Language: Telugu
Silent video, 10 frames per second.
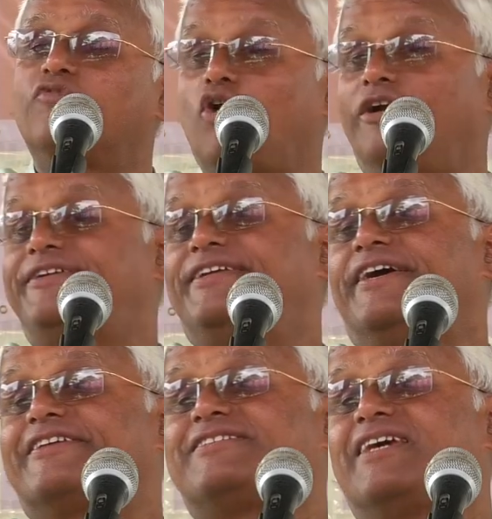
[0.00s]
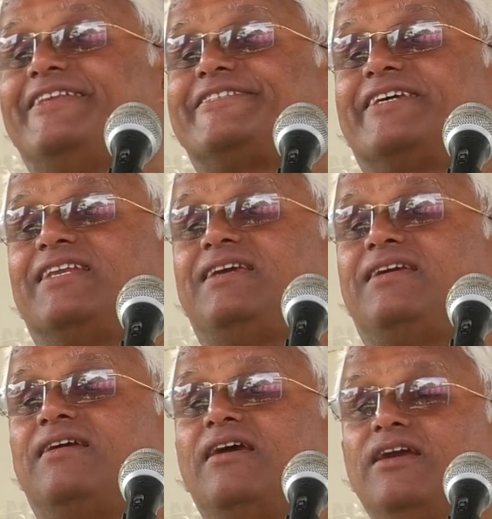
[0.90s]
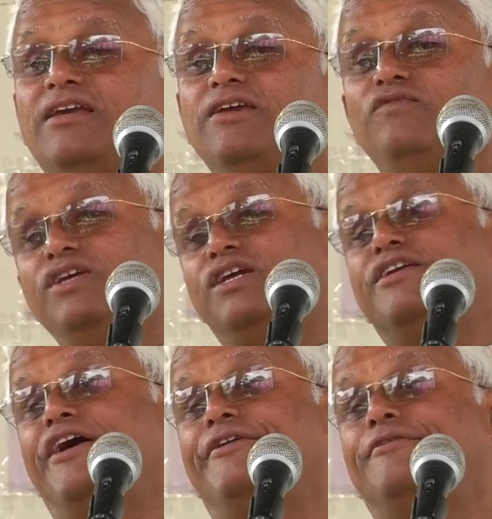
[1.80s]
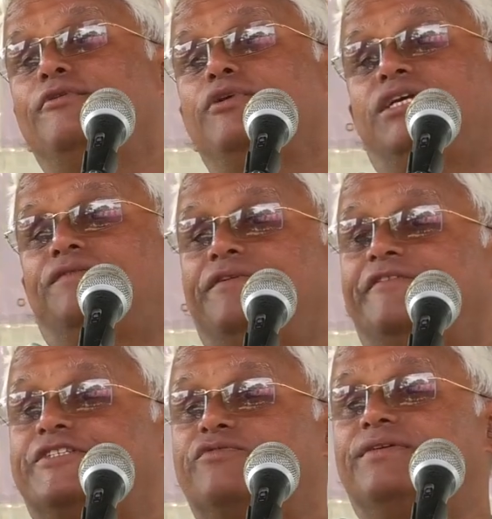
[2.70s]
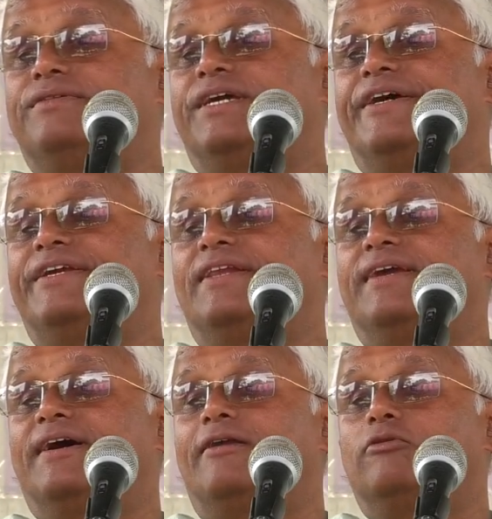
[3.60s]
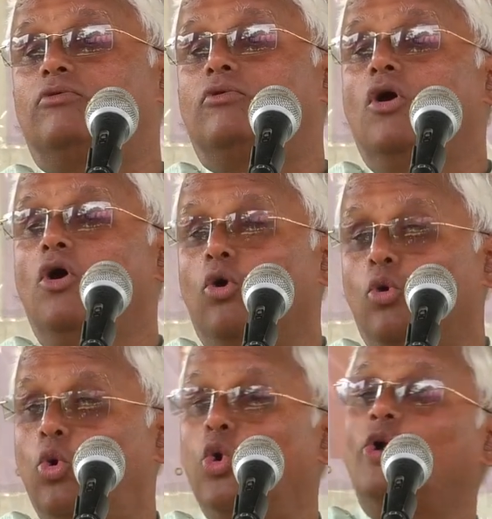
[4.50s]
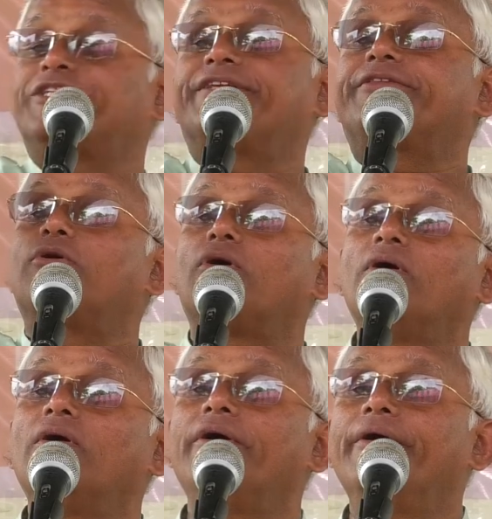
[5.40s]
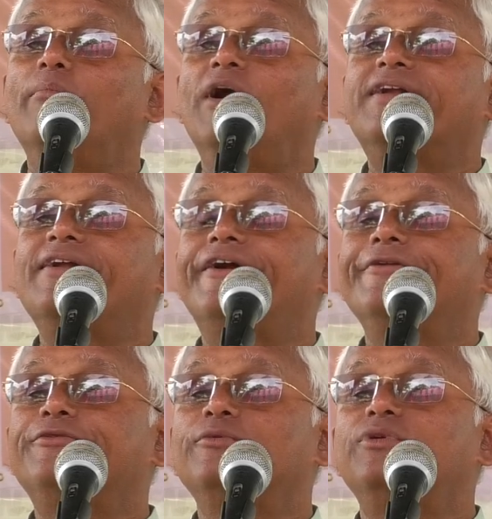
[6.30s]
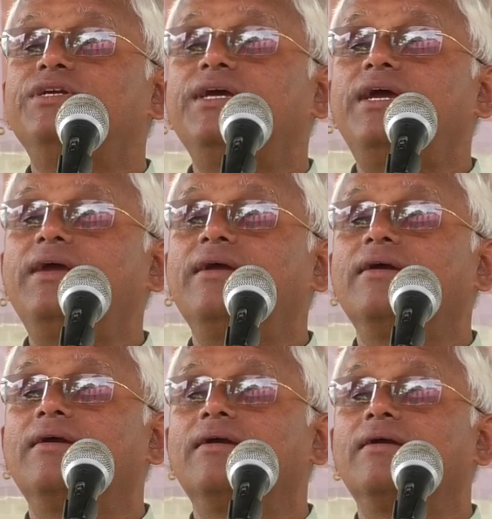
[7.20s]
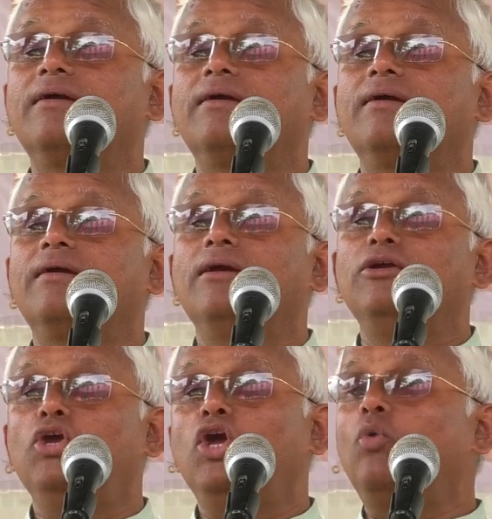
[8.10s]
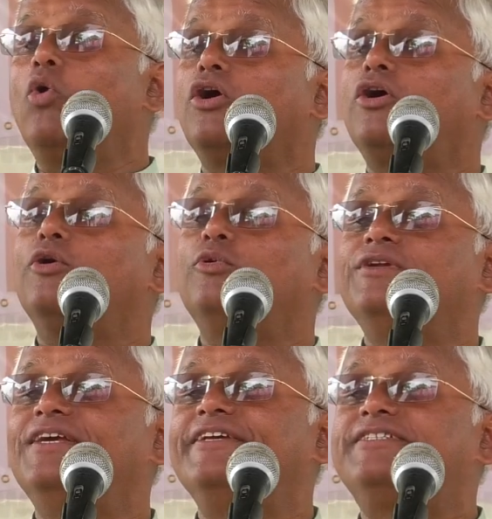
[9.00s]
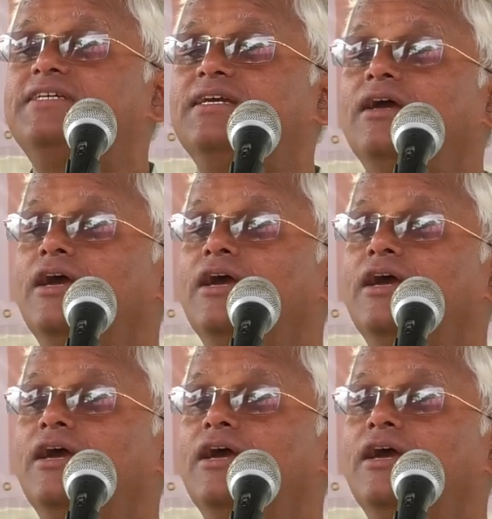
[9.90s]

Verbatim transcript: ఫ్రాంటియర్ సైన్స్ అని ఈ విజ్ఞానులు ఈ విశ్వవిద్యానిలయాలు ఘోషతో మాట్లాడుతూ ఉంటే ఏ ఒక్కరూ నిలిచి